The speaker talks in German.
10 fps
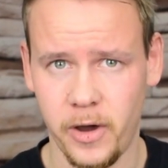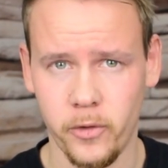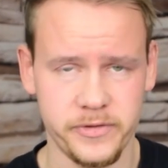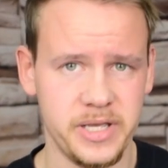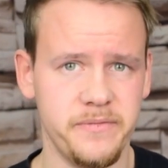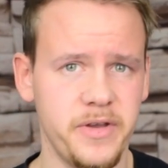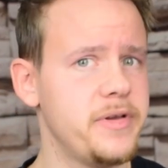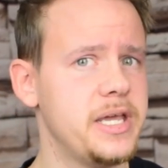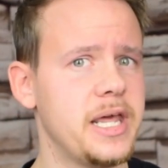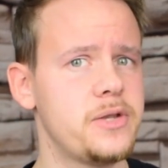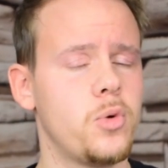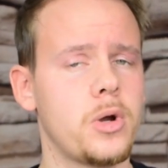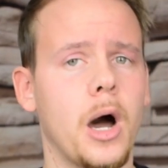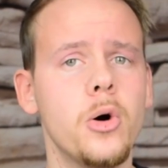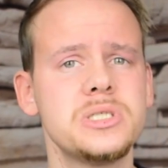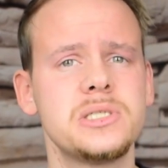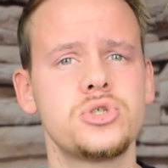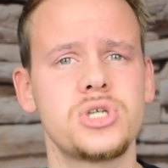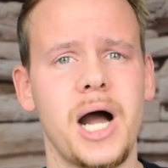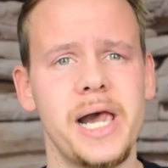auf dem WWE Network
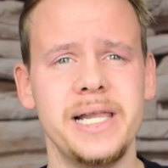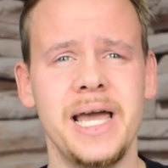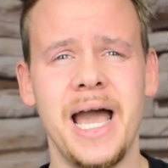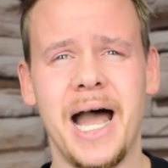auszustrahlen.